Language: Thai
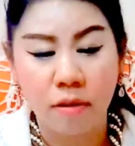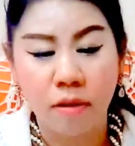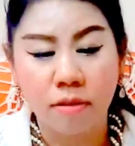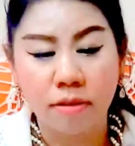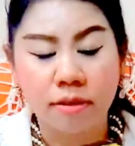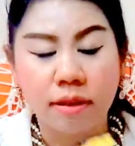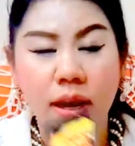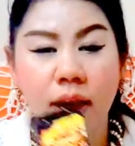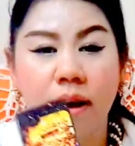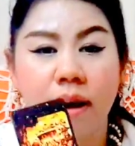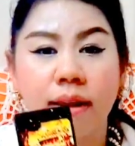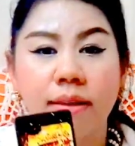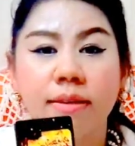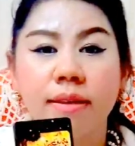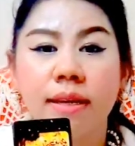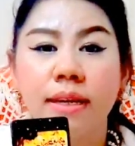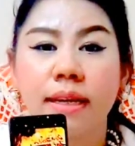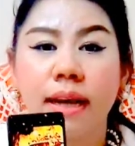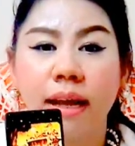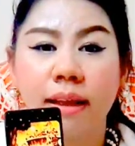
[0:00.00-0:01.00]
ของชาวรา
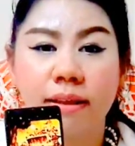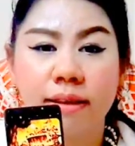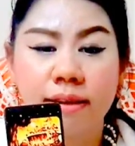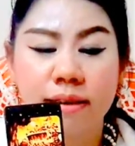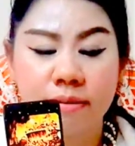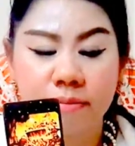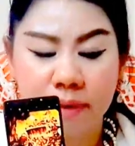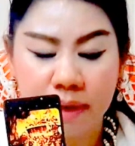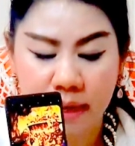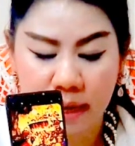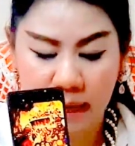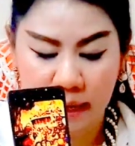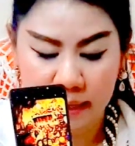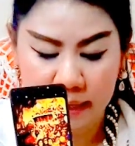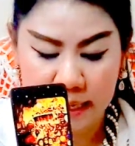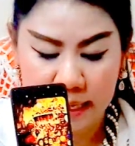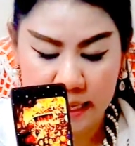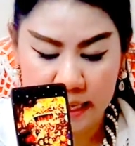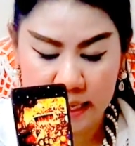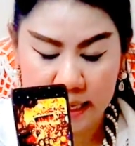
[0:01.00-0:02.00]
ศีกันครึ่งปีหลัง
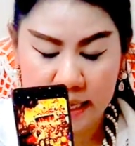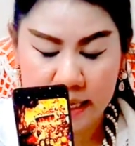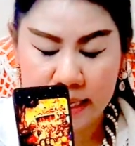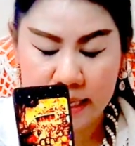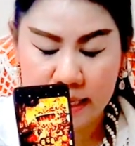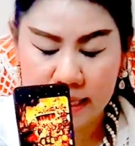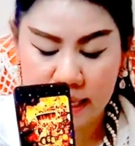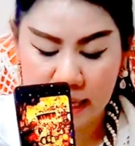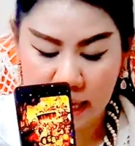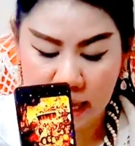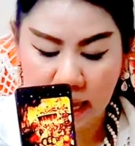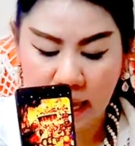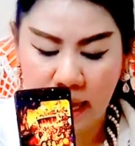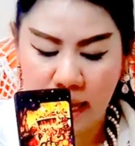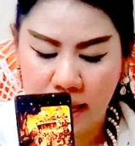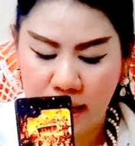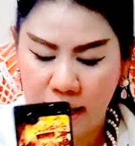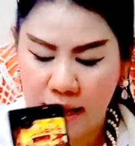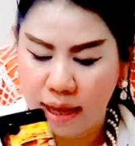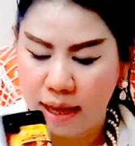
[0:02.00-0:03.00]
นี้นะคะ
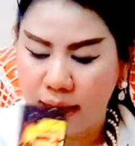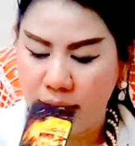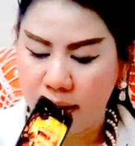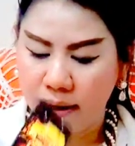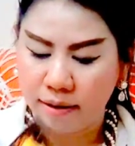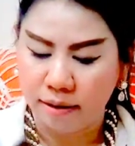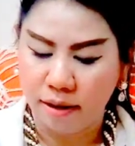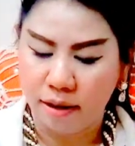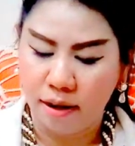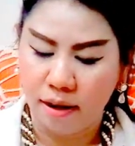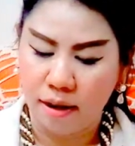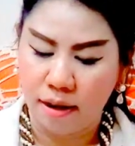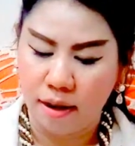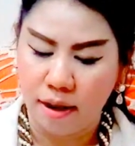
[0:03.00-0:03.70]
แล้วก็